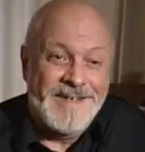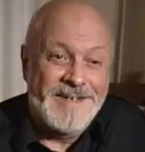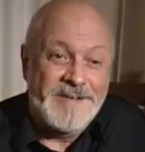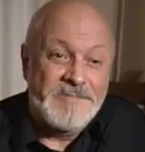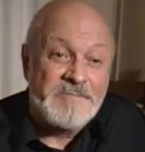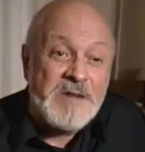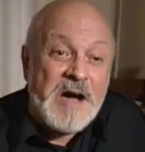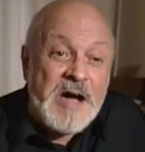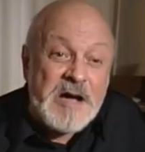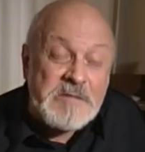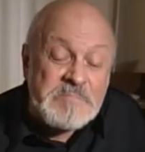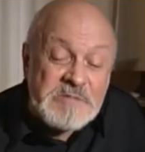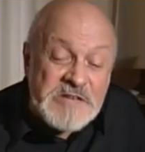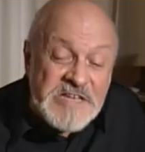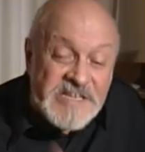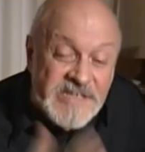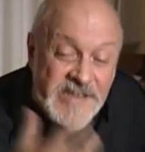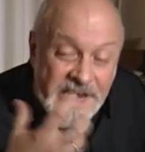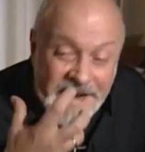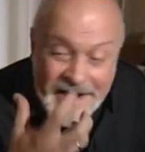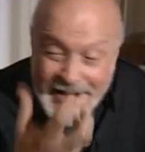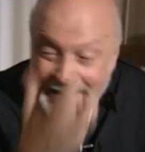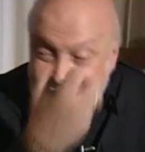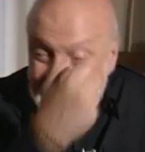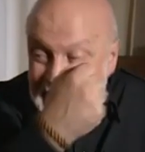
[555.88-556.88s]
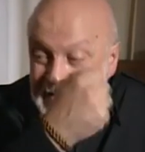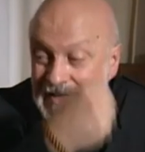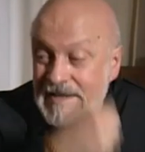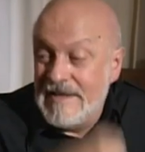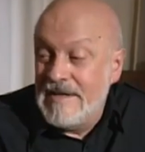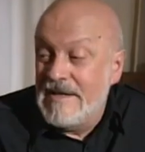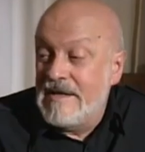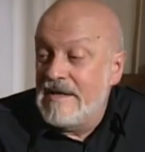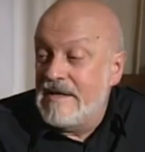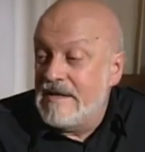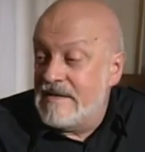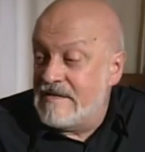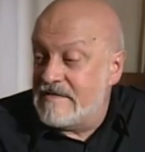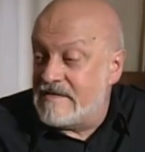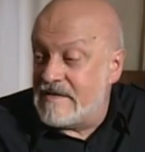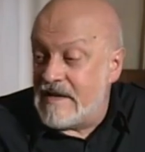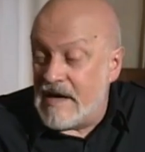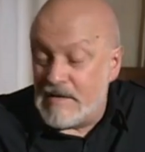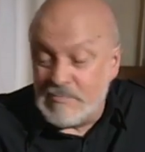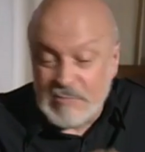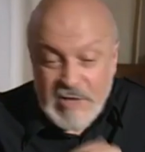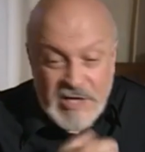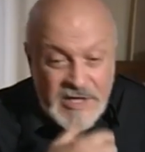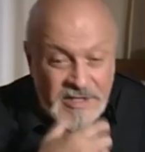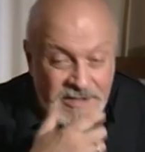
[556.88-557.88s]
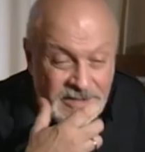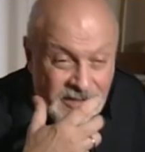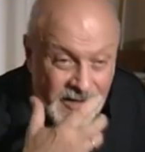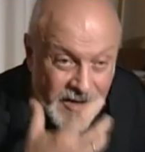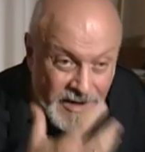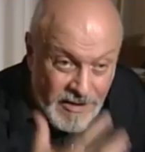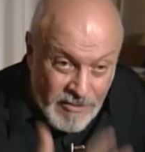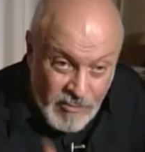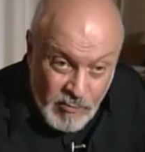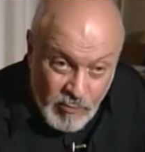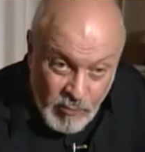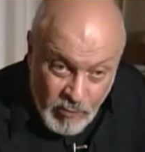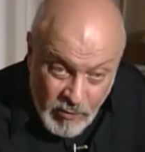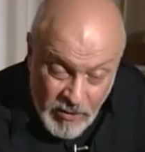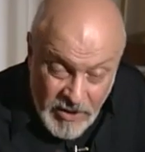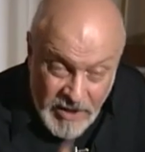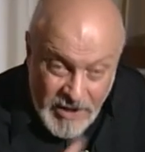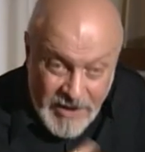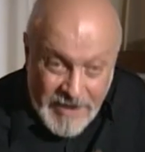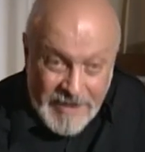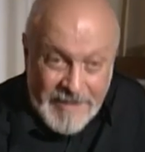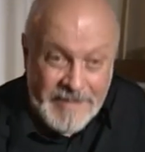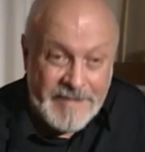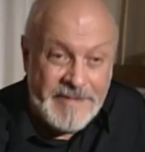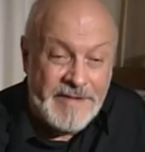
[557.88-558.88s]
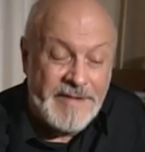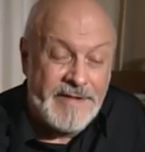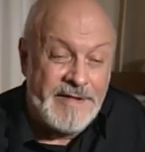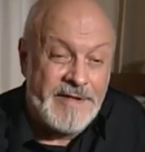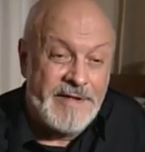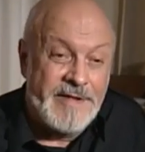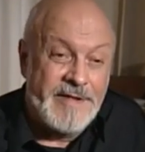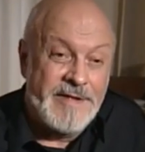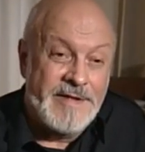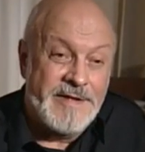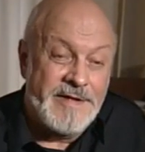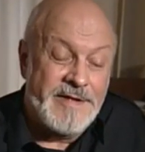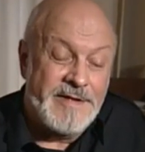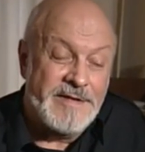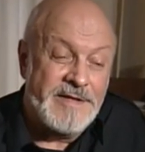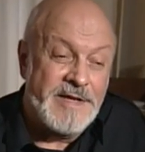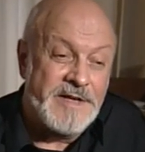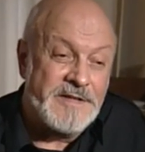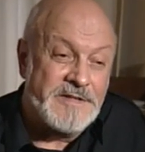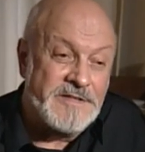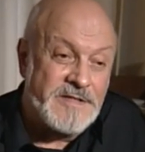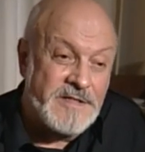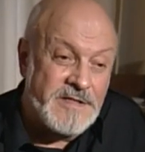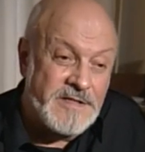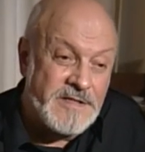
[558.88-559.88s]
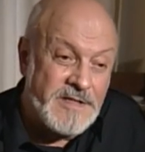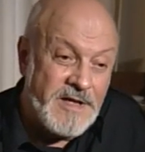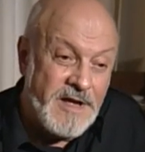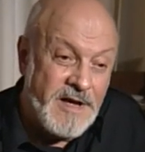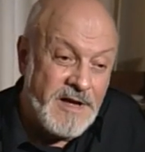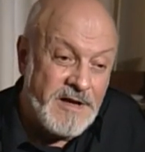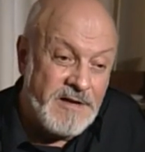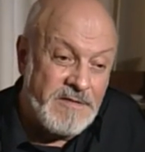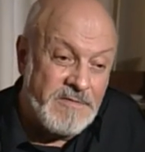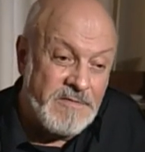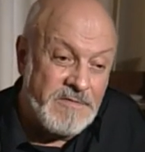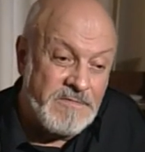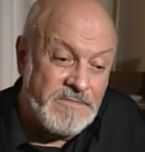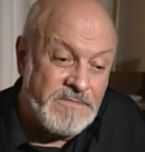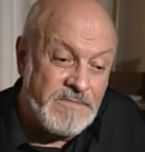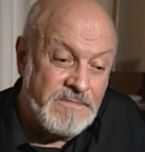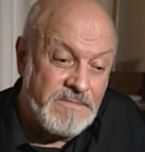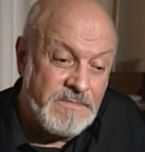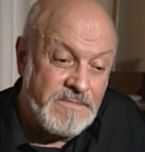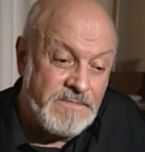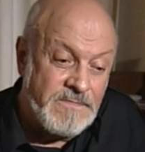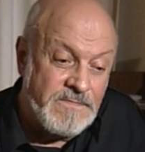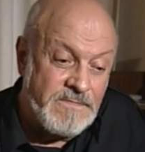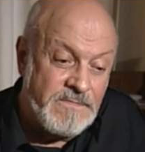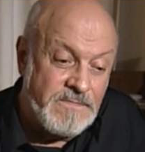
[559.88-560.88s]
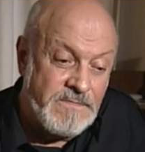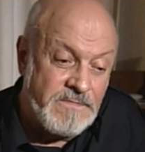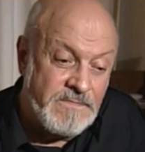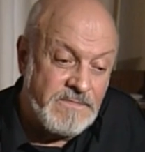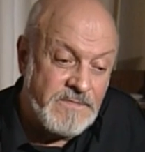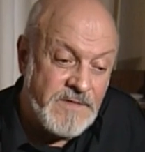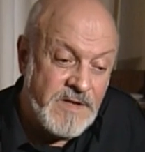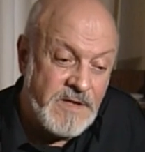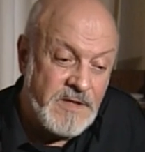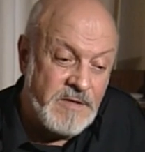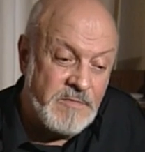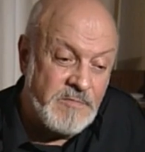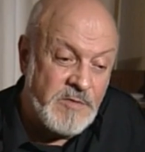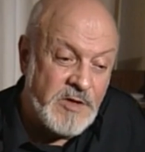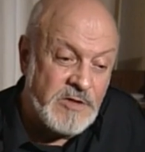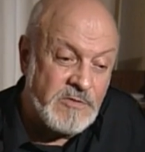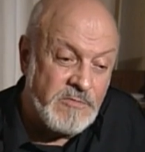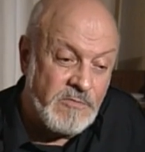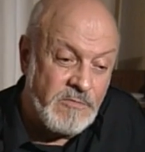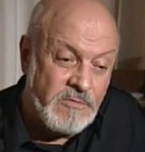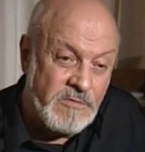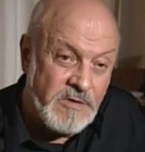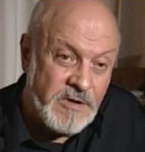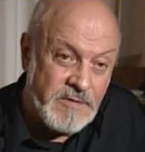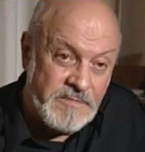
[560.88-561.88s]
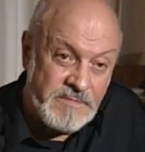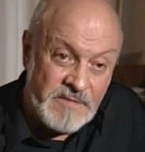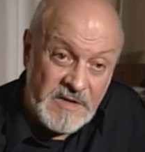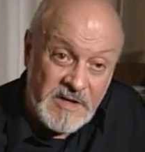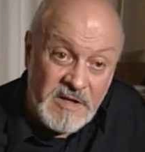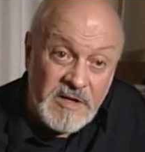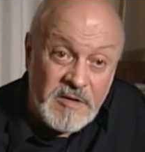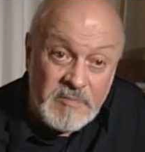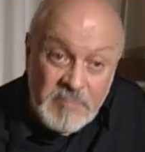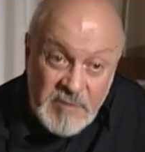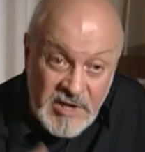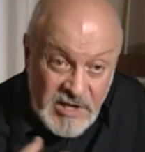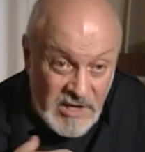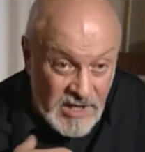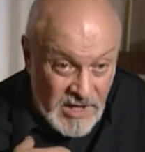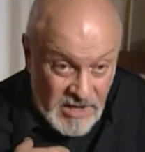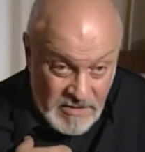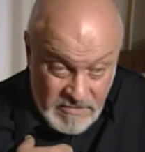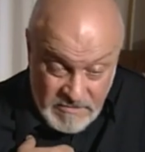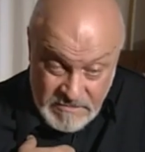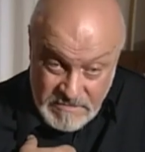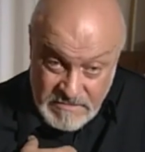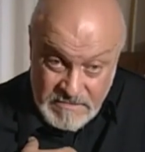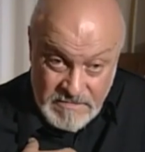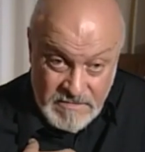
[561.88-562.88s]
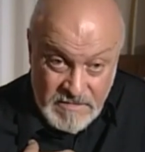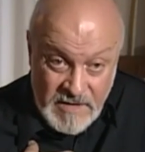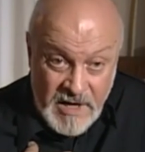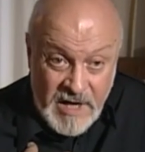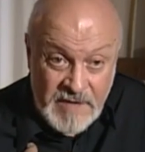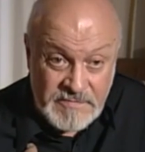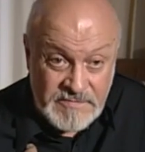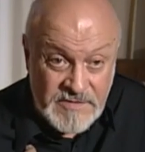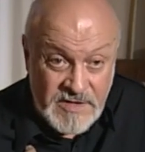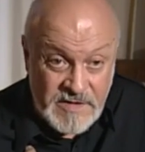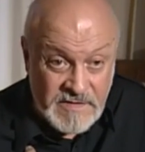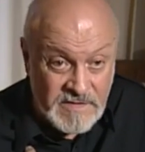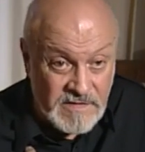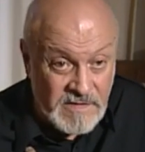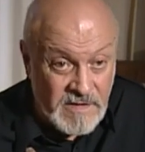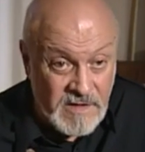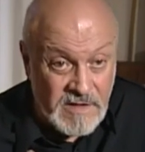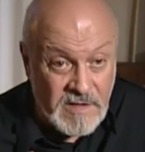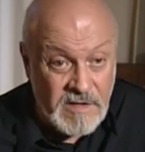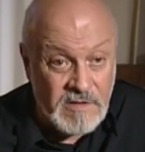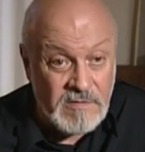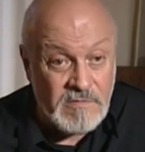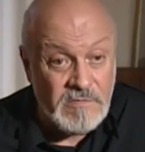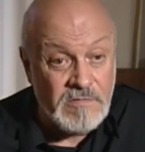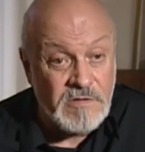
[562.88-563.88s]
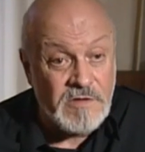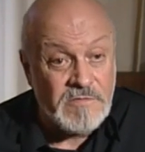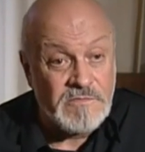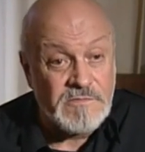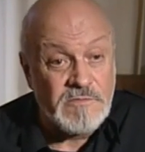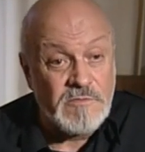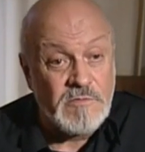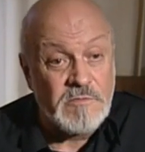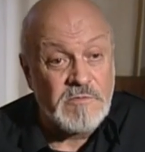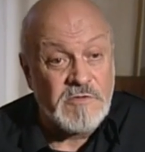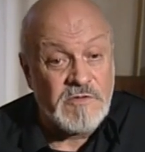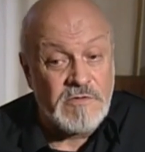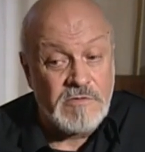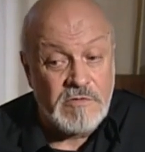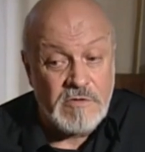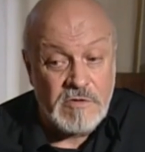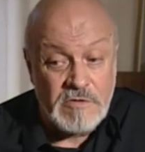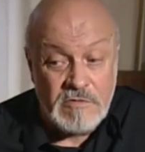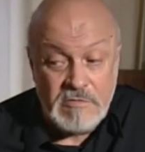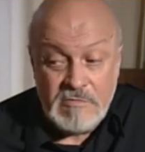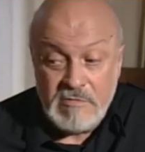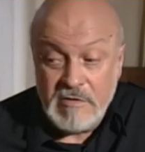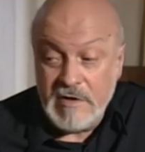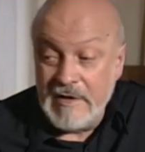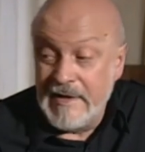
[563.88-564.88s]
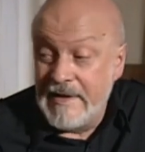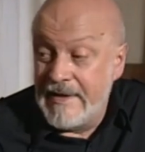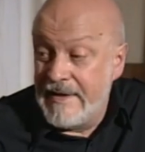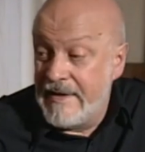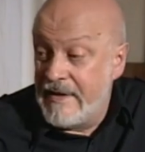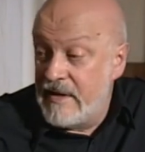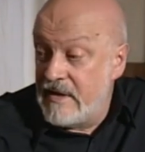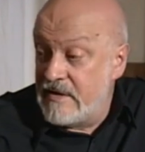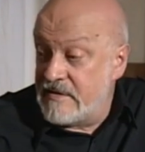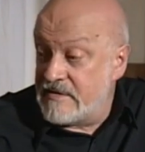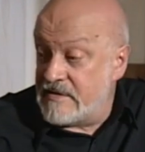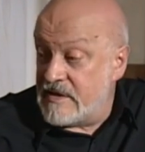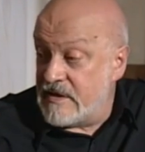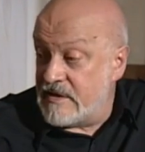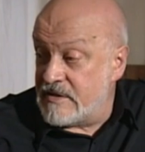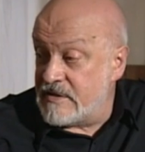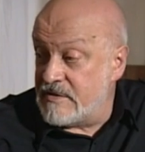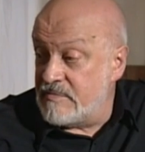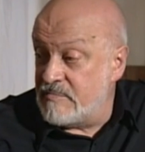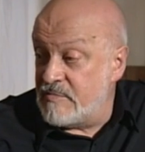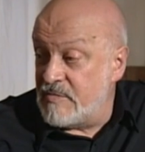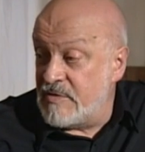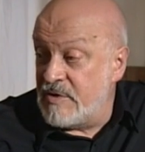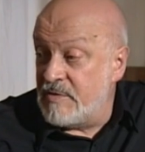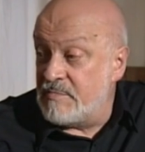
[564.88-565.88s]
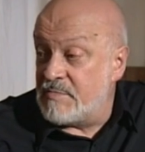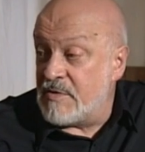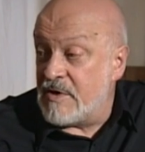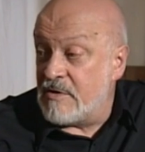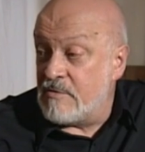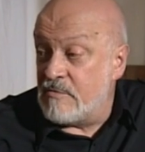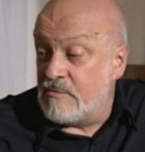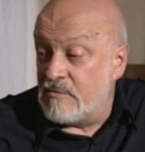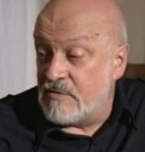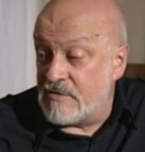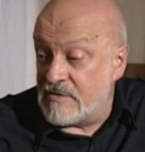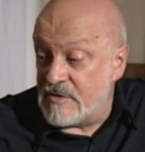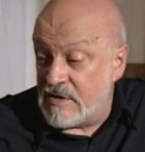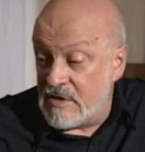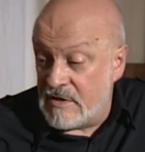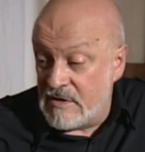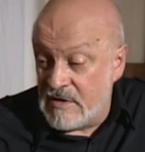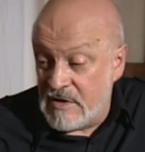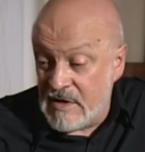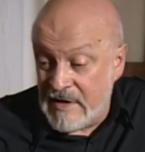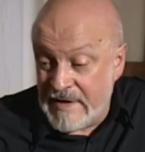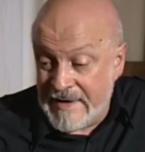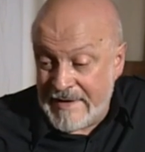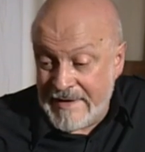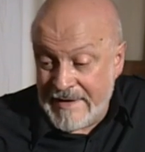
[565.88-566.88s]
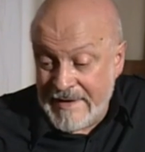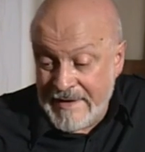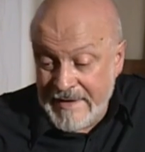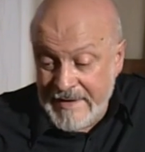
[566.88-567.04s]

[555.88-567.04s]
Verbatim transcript: Вообще, самое дорогое, я считаю, в, в кинематографе. Для меня авторское кино не в том, что оно, скажем, не похоже на